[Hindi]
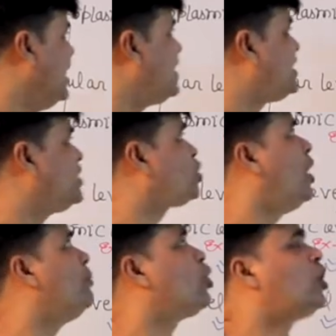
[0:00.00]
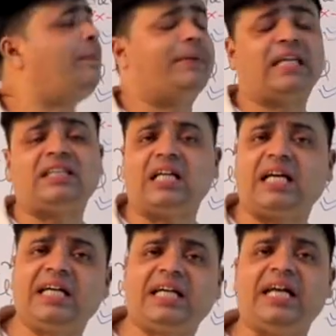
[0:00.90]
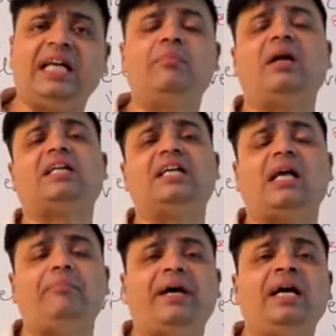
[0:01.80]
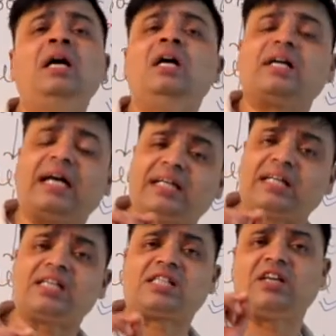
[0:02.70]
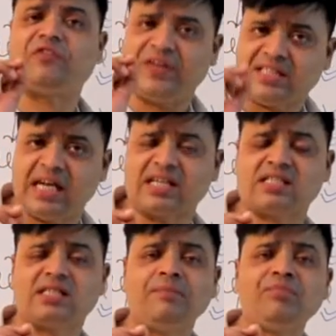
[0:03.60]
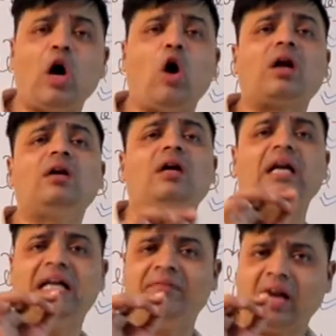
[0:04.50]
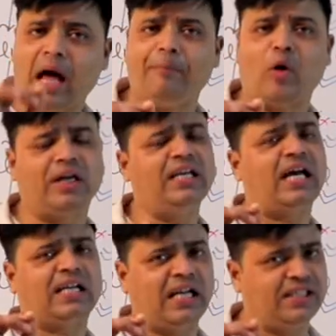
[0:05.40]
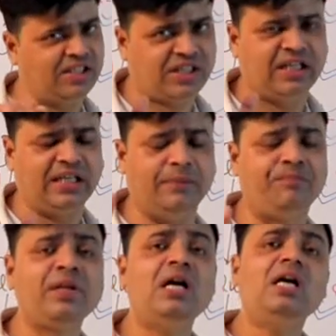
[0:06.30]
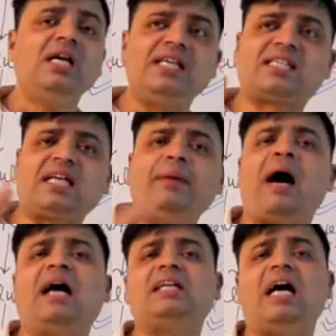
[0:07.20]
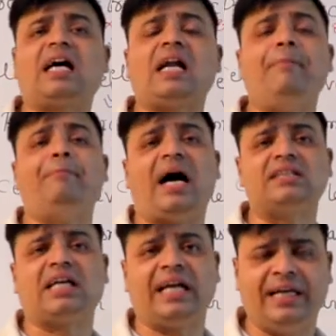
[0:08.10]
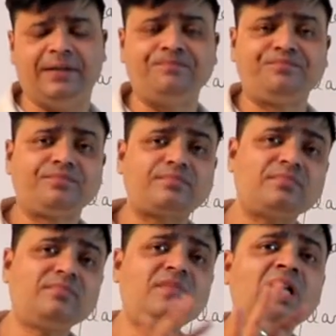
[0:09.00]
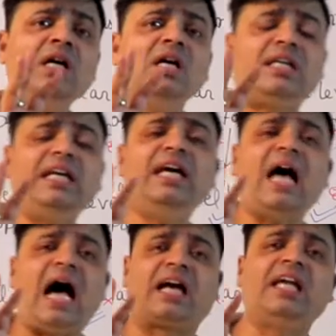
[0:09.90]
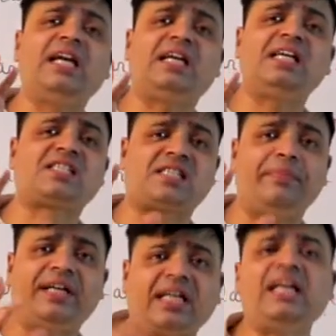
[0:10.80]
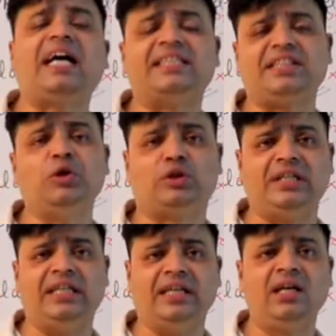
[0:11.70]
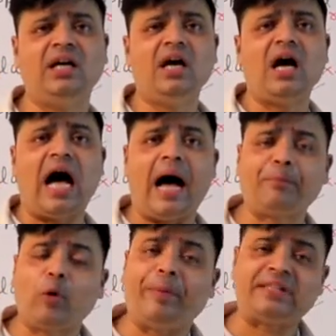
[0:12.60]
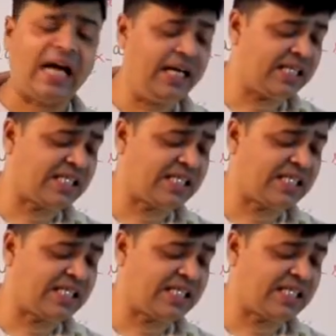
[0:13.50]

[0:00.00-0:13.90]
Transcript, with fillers: एक चीज तो हम लोग को पता चल गई कि एनिमल किंगडम में करेक्टरिस्टिक फीचर्स और लेवल ऑफ बॉडी ऑर्गेनाइजेशन की इसके बाद अगर हम बात करें कि आखिर इनकी सिमिट्री कैसी होती है आपको पता है कि